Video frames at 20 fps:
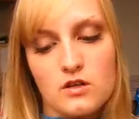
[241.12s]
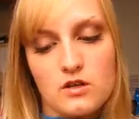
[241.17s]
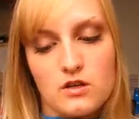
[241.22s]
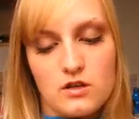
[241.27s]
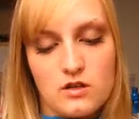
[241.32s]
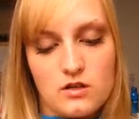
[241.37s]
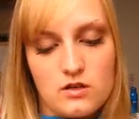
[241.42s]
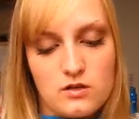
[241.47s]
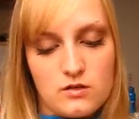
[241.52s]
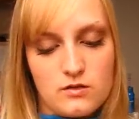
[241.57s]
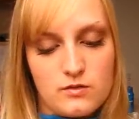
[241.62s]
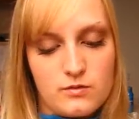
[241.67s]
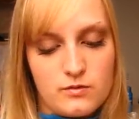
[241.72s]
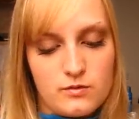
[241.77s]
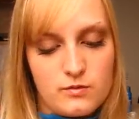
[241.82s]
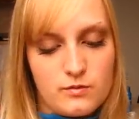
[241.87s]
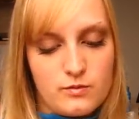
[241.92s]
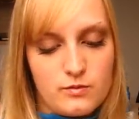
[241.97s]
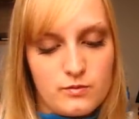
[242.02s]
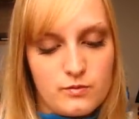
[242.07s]
Ähm,
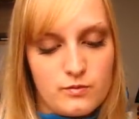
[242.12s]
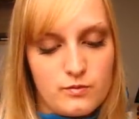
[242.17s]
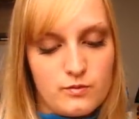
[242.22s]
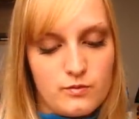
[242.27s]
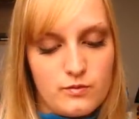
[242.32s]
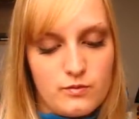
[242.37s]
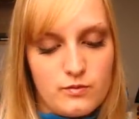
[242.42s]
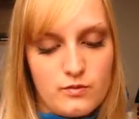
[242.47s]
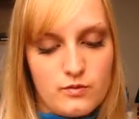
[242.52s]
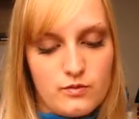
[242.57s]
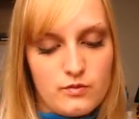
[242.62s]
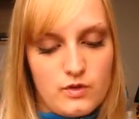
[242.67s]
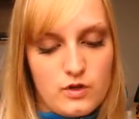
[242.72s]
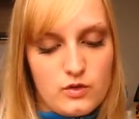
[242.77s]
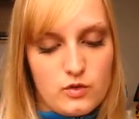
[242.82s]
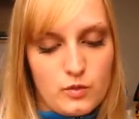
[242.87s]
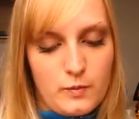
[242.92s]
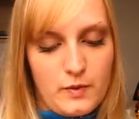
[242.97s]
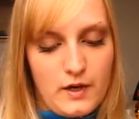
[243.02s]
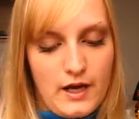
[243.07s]

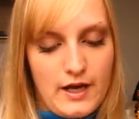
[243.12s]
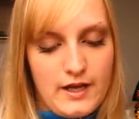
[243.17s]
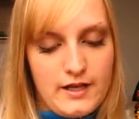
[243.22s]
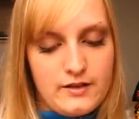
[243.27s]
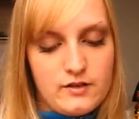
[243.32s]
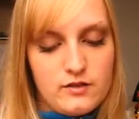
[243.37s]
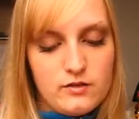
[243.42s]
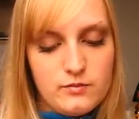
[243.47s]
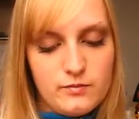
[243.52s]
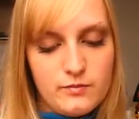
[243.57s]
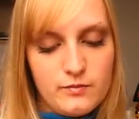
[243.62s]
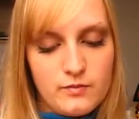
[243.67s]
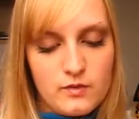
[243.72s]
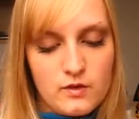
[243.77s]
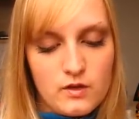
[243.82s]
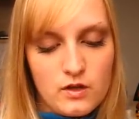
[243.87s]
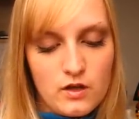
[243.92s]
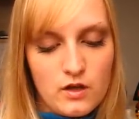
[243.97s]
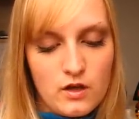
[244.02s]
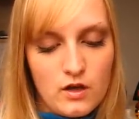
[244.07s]
also Preise.
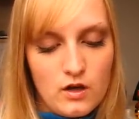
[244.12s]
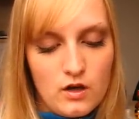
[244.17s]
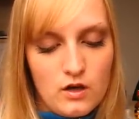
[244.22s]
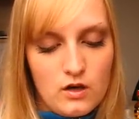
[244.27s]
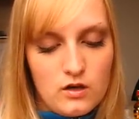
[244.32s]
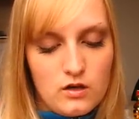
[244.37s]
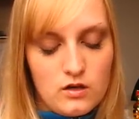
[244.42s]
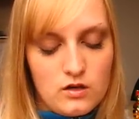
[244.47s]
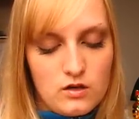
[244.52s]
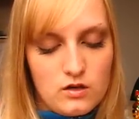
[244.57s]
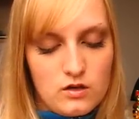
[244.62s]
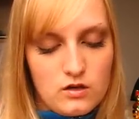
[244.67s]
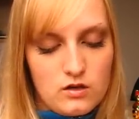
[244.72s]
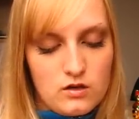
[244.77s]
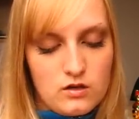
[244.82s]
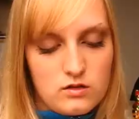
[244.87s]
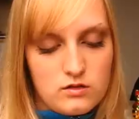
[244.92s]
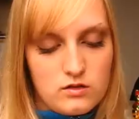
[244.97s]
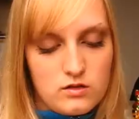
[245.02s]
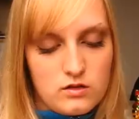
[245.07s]

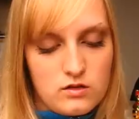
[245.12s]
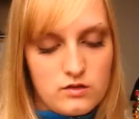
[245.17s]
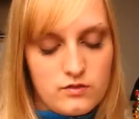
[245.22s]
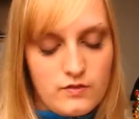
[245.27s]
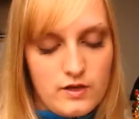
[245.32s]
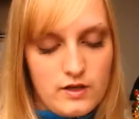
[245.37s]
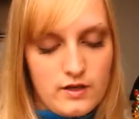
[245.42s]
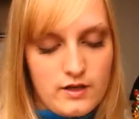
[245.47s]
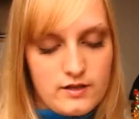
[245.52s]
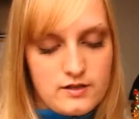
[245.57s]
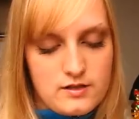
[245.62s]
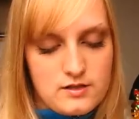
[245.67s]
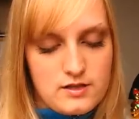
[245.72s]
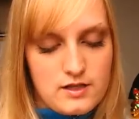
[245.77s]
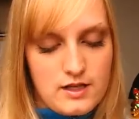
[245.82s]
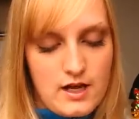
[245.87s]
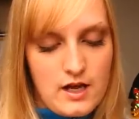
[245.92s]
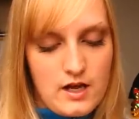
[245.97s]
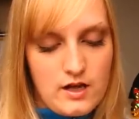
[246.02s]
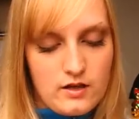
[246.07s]
Und wenn das
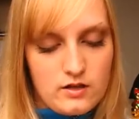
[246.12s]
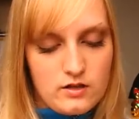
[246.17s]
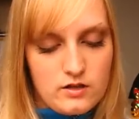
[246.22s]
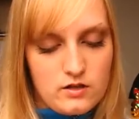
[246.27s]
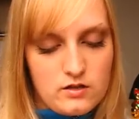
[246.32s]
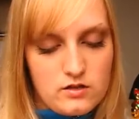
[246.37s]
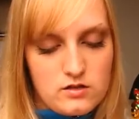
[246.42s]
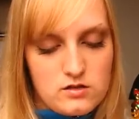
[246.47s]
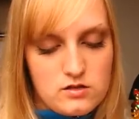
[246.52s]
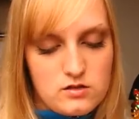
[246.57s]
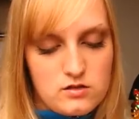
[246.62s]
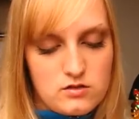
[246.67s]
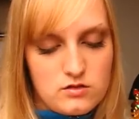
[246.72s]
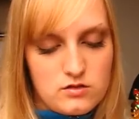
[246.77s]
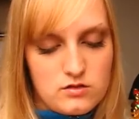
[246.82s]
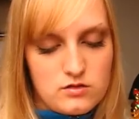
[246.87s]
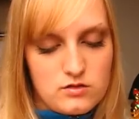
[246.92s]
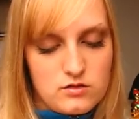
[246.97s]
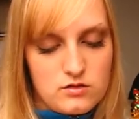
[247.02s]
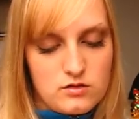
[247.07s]
da ist,
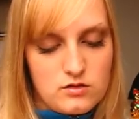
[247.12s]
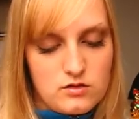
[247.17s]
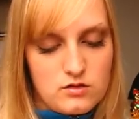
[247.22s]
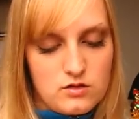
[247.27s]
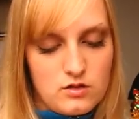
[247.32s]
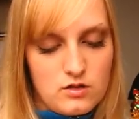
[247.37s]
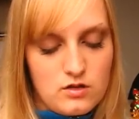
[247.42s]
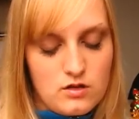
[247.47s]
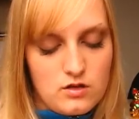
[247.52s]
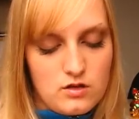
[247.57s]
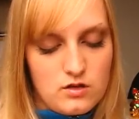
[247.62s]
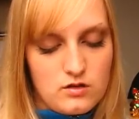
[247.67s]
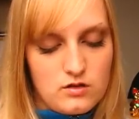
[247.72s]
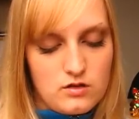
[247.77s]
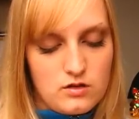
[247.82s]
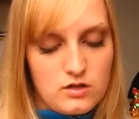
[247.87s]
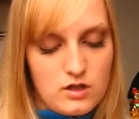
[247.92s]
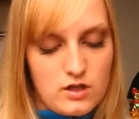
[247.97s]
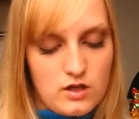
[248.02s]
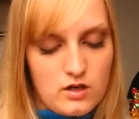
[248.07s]

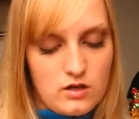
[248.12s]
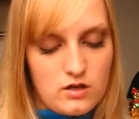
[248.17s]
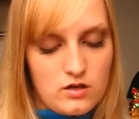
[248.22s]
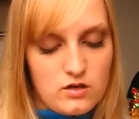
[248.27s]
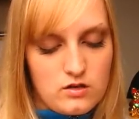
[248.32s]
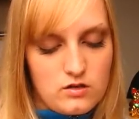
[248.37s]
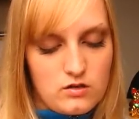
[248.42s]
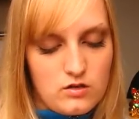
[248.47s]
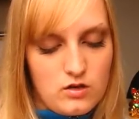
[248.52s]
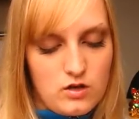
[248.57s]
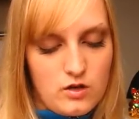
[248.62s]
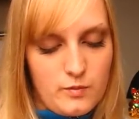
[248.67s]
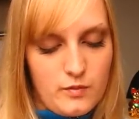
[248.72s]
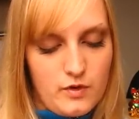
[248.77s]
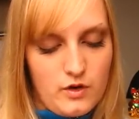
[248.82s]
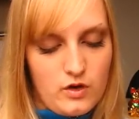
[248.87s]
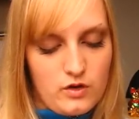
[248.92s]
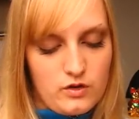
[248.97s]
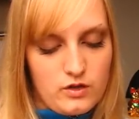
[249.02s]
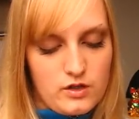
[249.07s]
dann
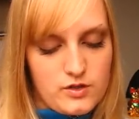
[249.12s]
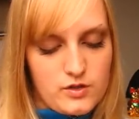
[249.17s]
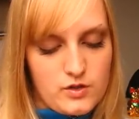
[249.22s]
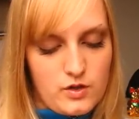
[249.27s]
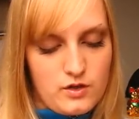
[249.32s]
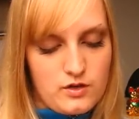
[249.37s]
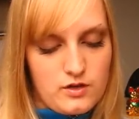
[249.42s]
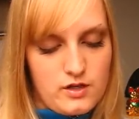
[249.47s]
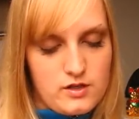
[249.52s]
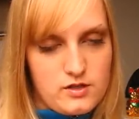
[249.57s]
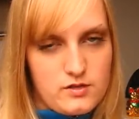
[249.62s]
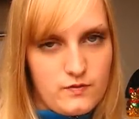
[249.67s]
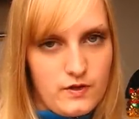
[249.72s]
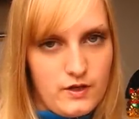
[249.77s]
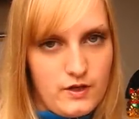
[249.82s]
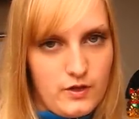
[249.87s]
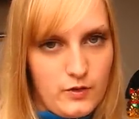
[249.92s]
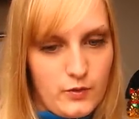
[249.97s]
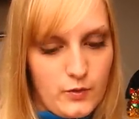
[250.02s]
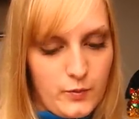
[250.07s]
kommt auch das
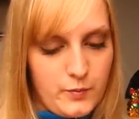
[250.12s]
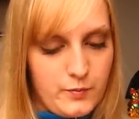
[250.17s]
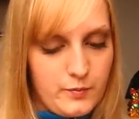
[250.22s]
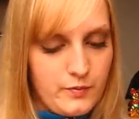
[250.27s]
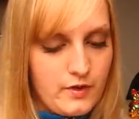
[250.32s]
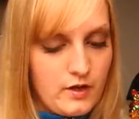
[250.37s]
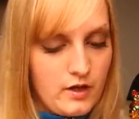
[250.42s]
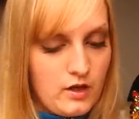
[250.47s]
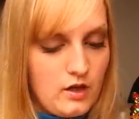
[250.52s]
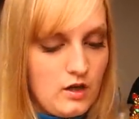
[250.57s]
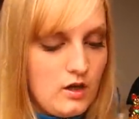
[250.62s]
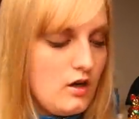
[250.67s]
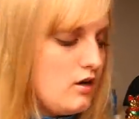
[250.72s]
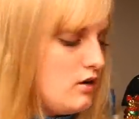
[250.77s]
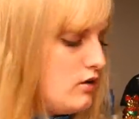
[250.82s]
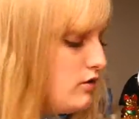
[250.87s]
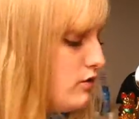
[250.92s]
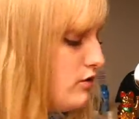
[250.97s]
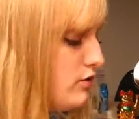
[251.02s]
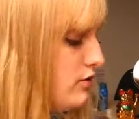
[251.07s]
Contest-Video.
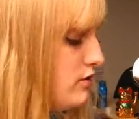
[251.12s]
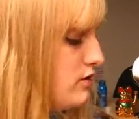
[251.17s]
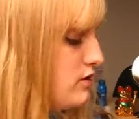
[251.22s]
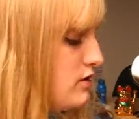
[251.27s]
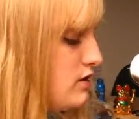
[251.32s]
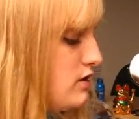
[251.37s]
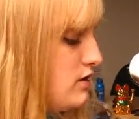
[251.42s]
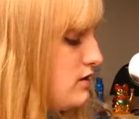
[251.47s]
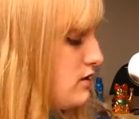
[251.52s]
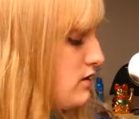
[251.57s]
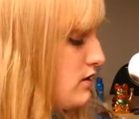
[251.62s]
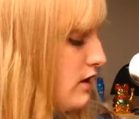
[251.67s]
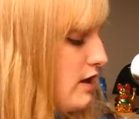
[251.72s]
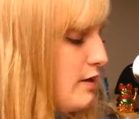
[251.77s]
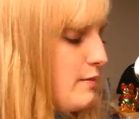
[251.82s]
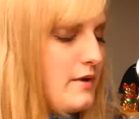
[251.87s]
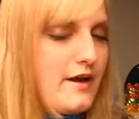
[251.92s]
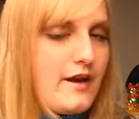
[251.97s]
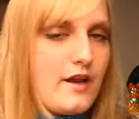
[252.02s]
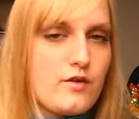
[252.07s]
Und ich
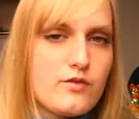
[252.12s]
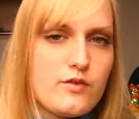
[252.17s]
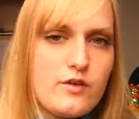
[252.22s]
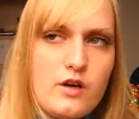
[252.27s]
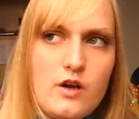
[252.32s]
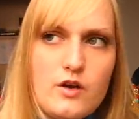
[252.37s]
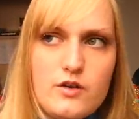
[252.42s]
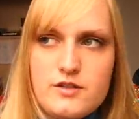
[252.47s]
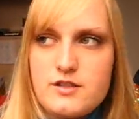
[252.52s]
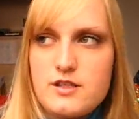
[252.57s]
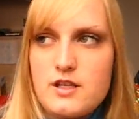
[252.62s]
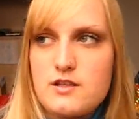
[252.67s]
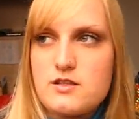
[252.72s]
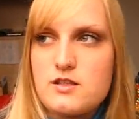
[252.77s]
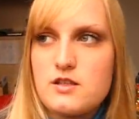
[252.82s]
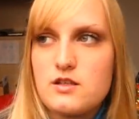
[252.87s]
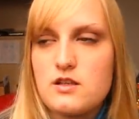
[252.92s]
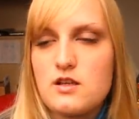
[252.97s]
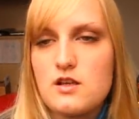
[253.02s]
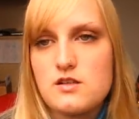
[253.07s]
gehe mal davon aus, dass
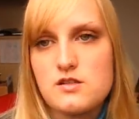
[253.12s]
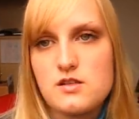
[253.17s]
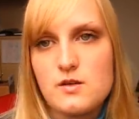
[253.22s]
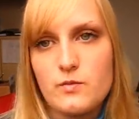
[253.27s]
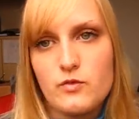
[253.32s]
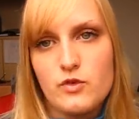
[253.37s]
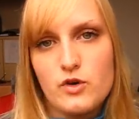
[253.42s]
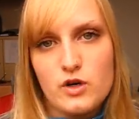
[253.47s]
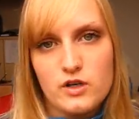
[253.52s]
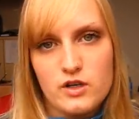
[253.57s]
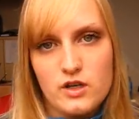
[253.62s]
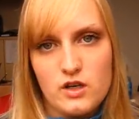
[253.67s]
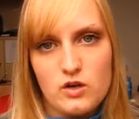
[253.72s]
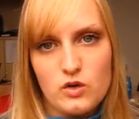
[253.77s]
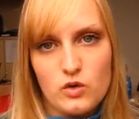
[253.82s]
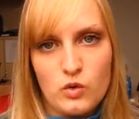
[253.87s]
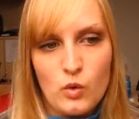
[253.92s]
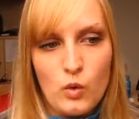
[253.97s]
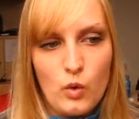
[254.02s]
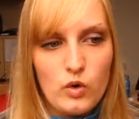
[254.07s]
ich das am
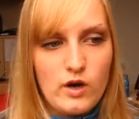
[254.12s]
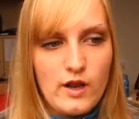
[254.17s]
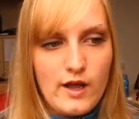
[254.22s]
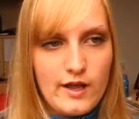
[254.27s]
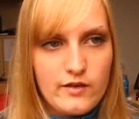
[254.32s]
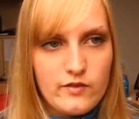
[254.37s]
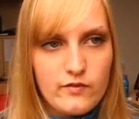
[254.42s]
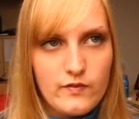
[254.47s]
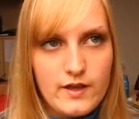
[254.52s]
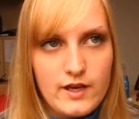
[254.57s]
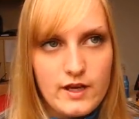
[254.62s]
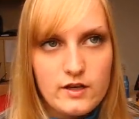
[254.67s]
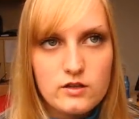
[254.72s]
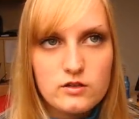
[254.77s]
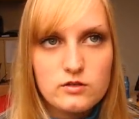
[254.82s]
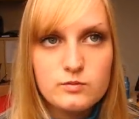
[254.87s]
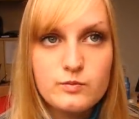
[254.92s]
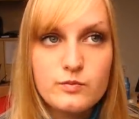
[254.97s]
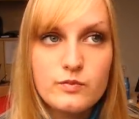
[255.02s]
Wochenende hochladen werde.